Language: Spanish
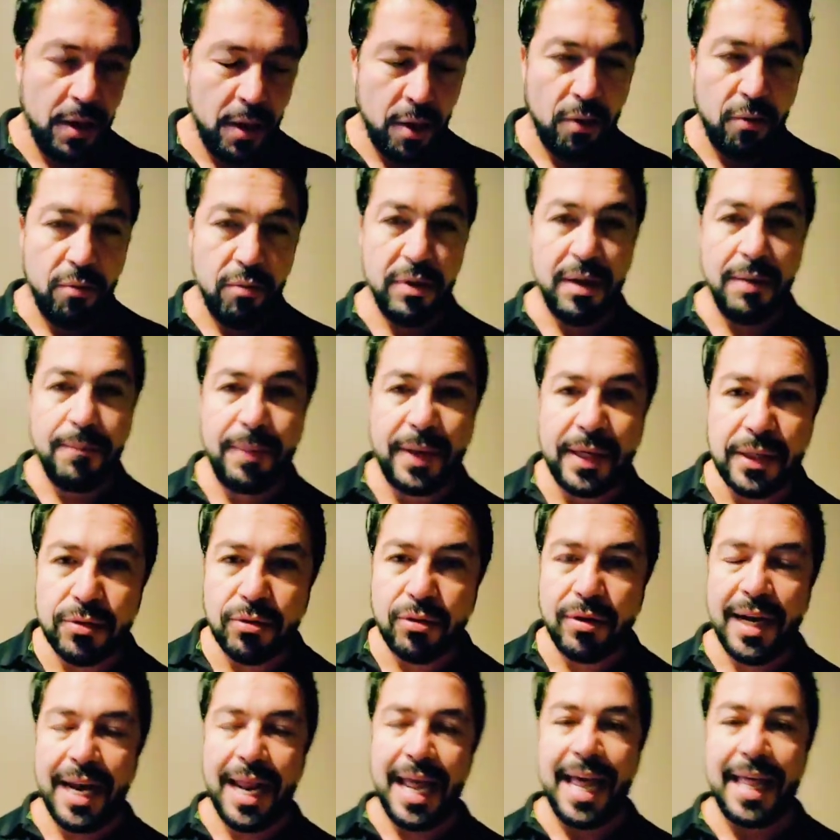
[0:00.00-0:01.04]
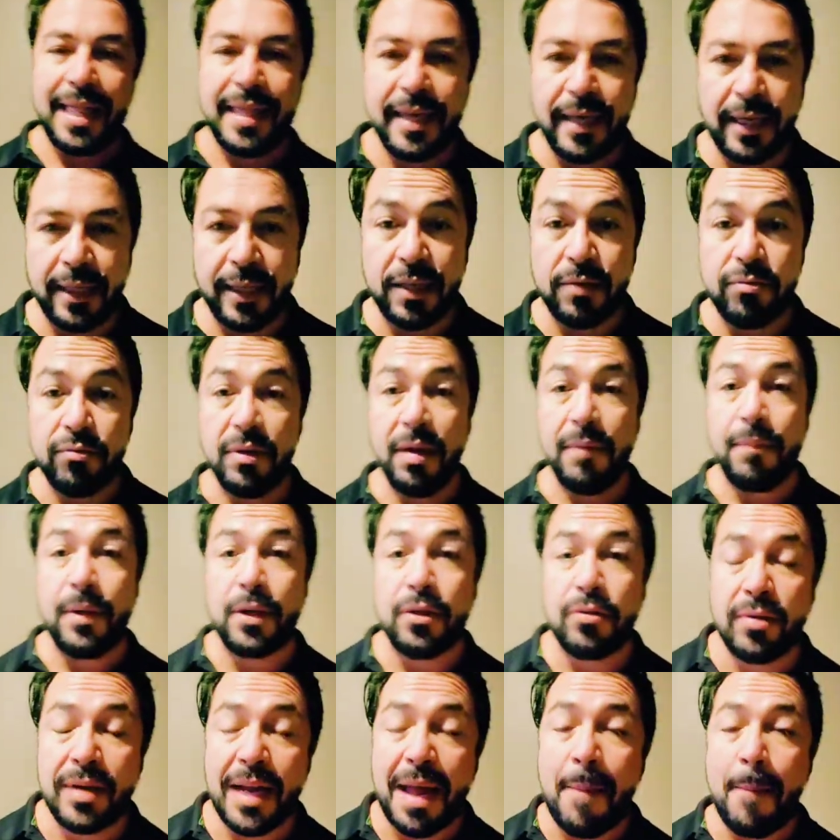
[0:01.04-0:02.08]
Una persona adicta es una
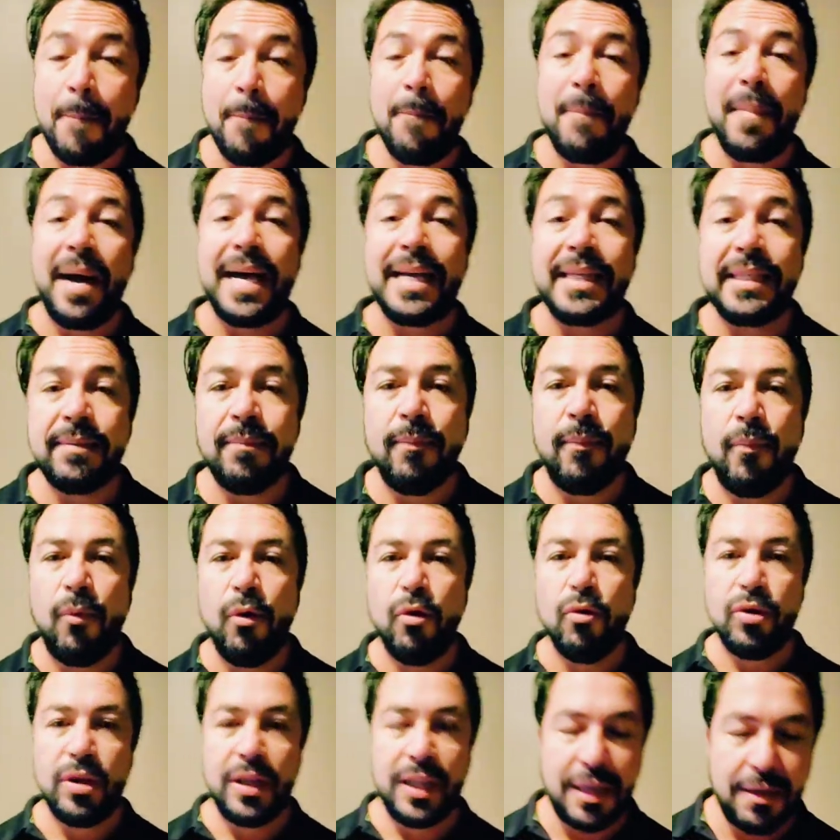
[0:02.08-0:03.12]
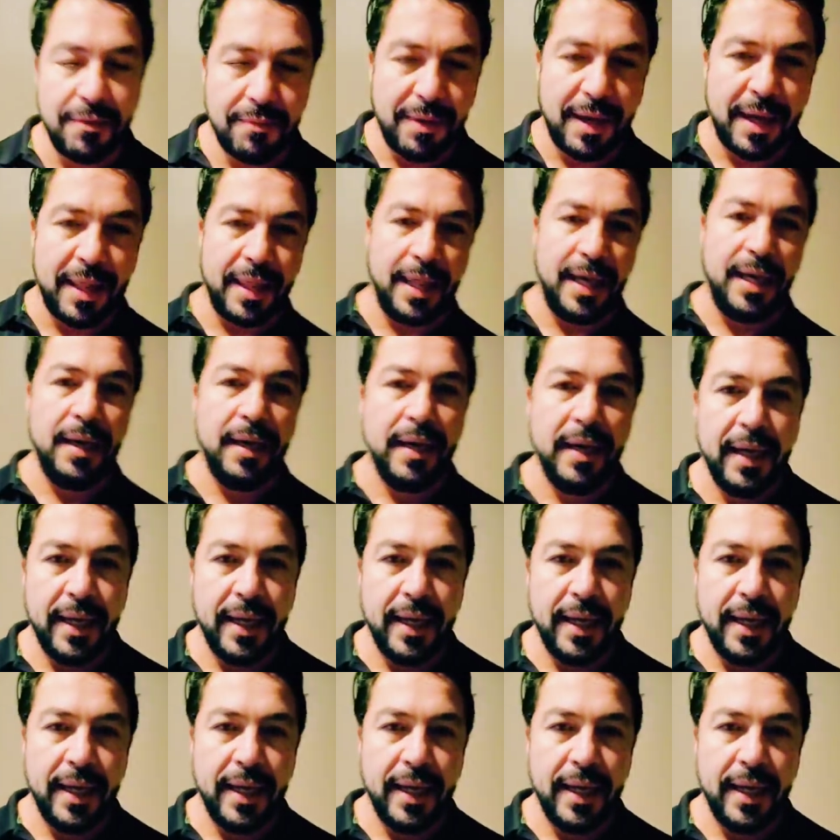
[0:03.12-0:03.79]
persona más motivada.